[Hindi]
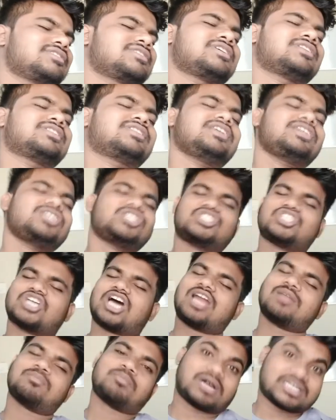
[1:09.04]
कितने
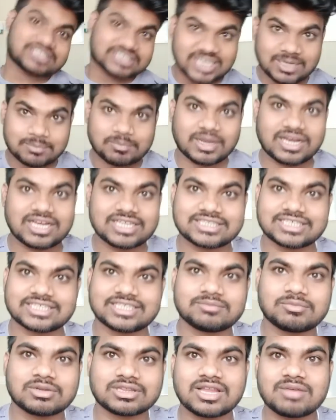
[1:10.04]
चार पांच साल पहले से
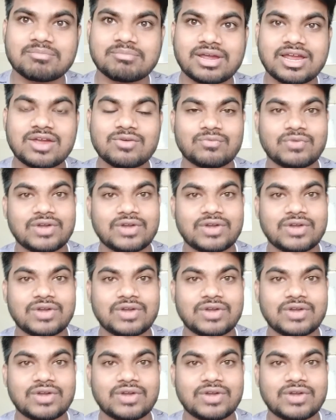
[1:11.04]
मतलब मैं